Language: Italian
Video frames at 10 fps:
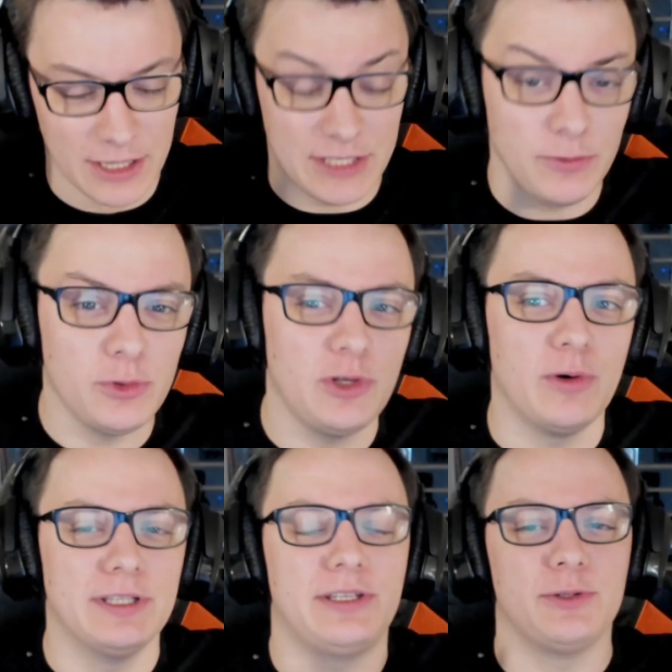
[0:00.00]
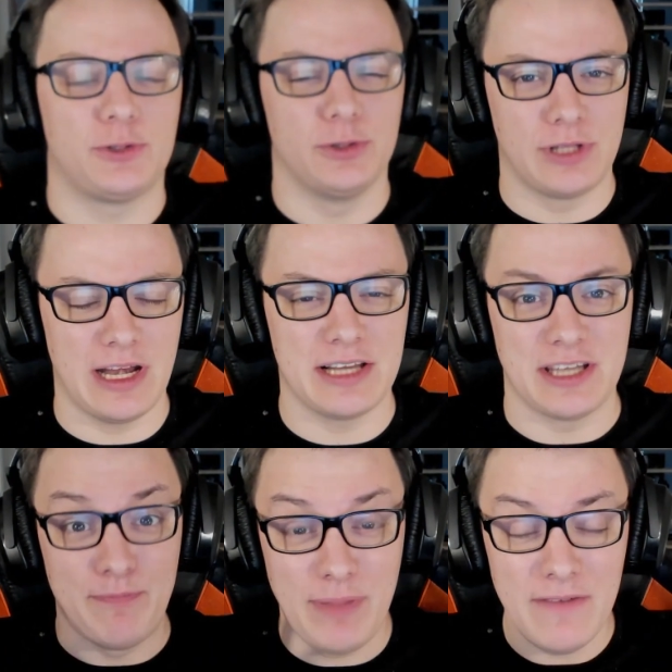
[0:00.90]
Salve a tutti quanti, io sono Trenas
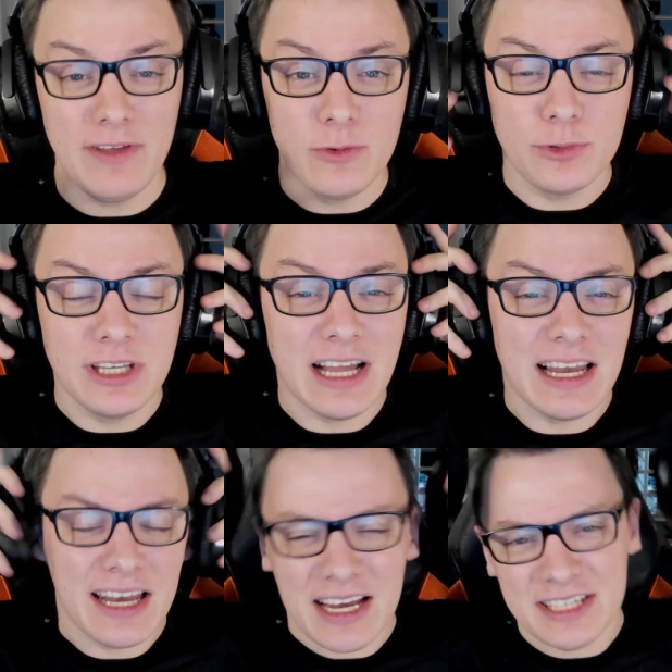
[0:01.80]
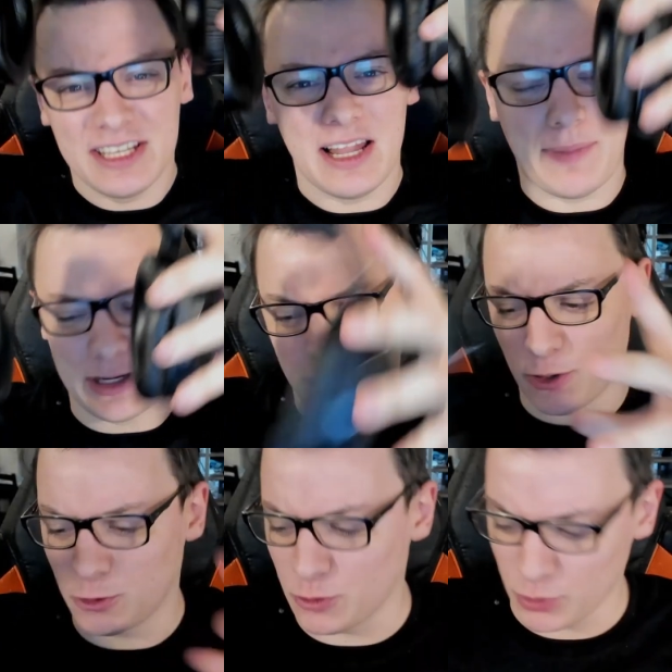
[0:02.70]
e benvenuti all'analisi della patch
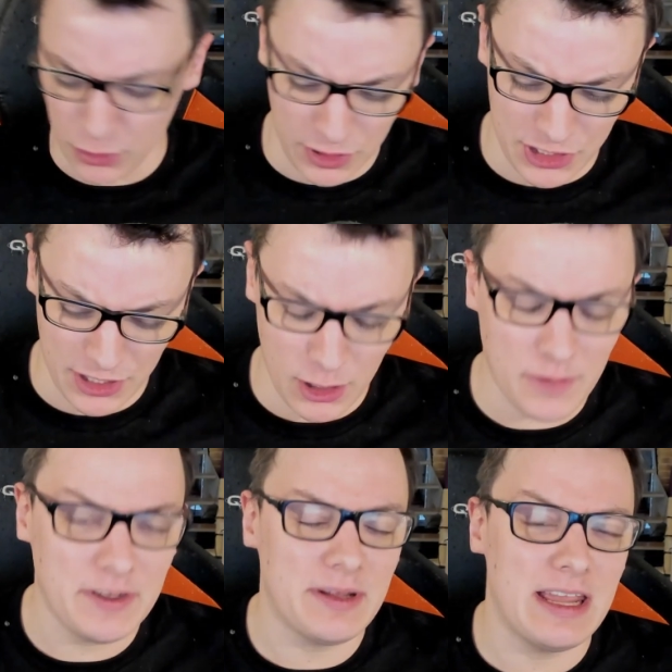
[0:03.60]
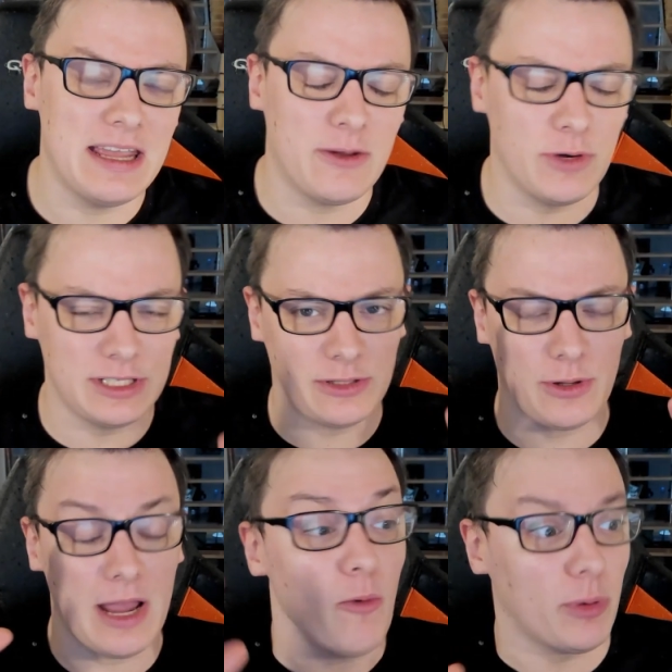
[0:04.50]
8.19 e questo
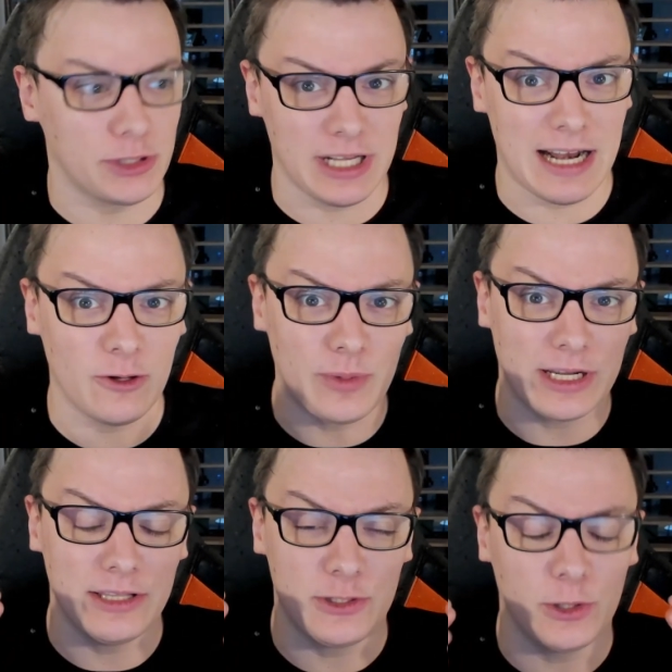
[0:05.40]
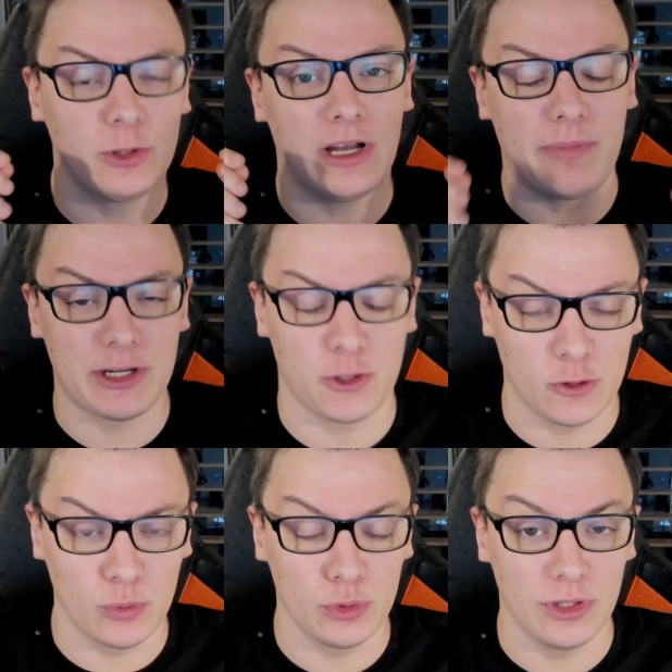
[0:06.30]
è un po' strano perché di solito la patch
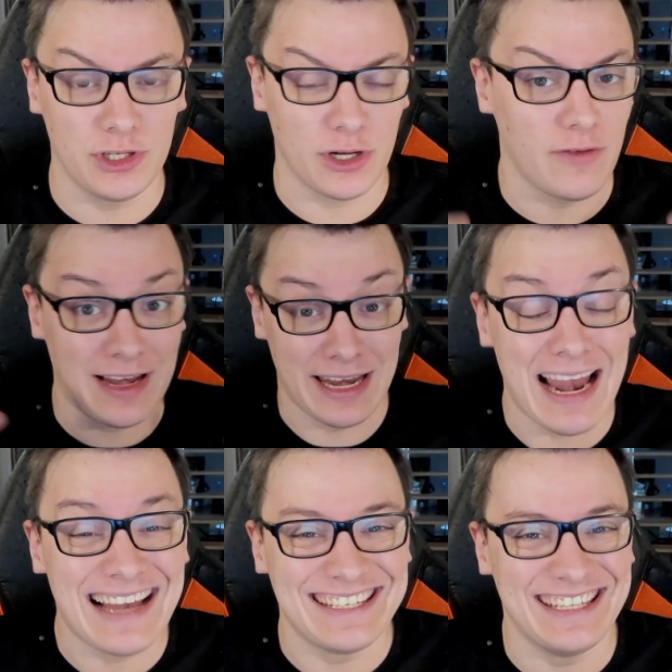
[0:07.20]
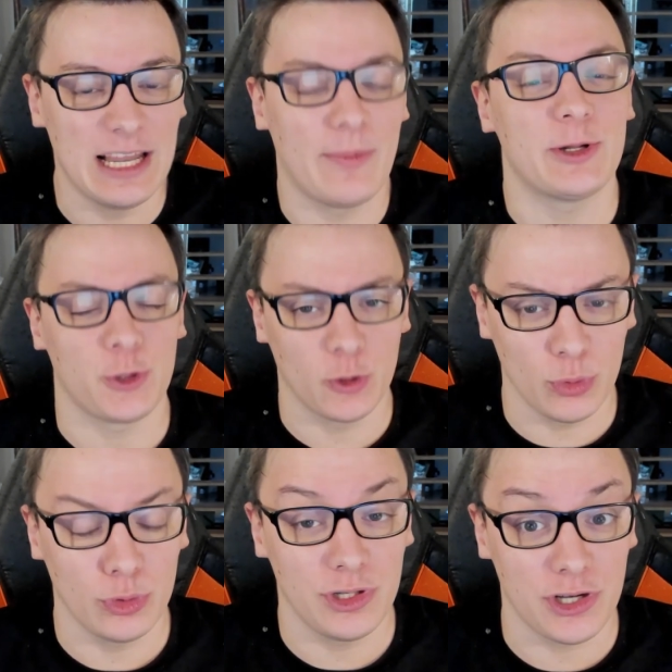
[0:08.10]
8.19, l'analisi della patch
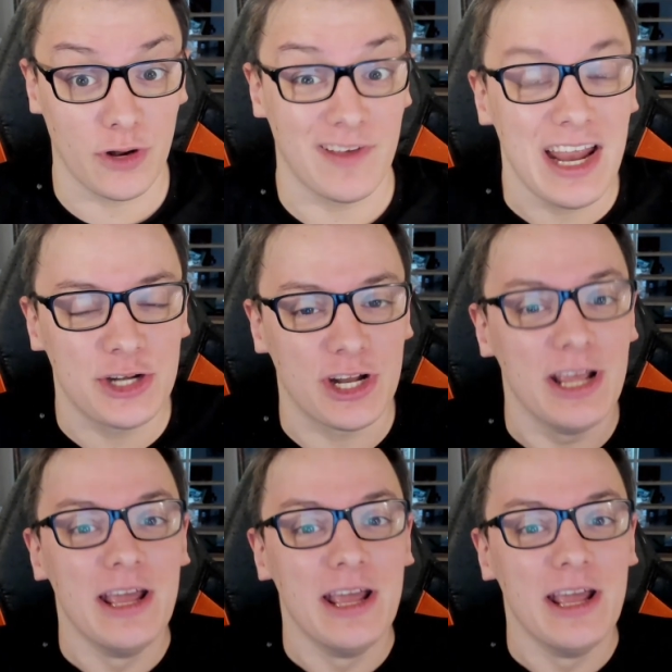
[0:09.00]
8.19 esce